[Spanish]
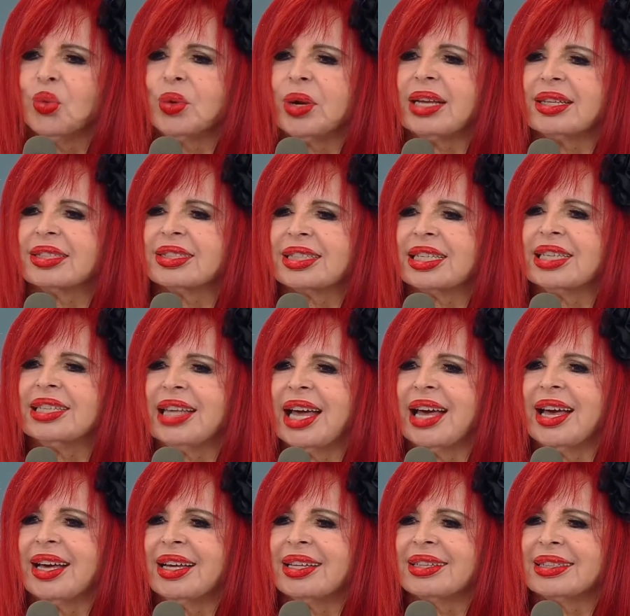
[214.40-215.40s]
una
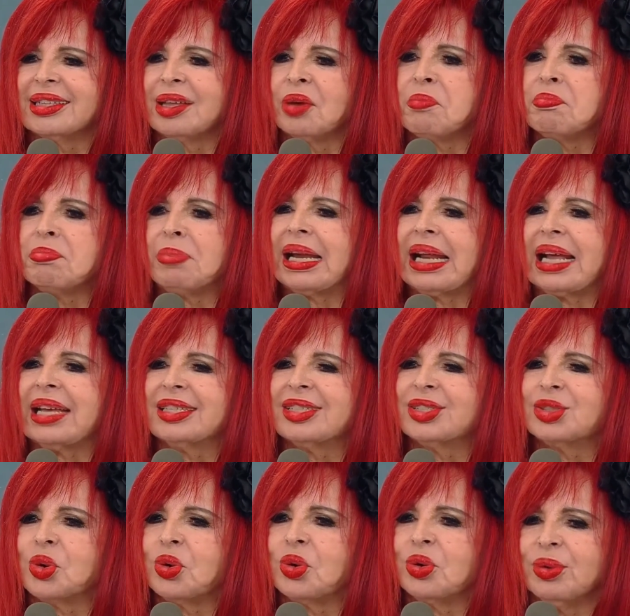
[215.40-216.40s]
esquina de un
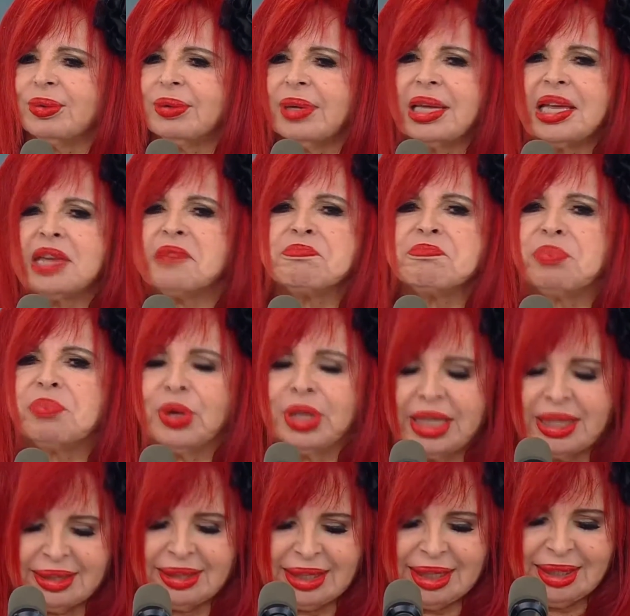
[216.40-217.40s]
paraíso
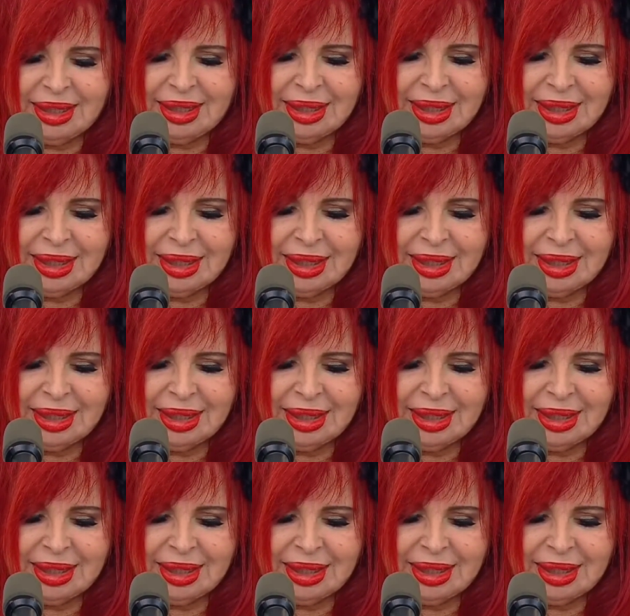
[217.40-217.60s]
imponente.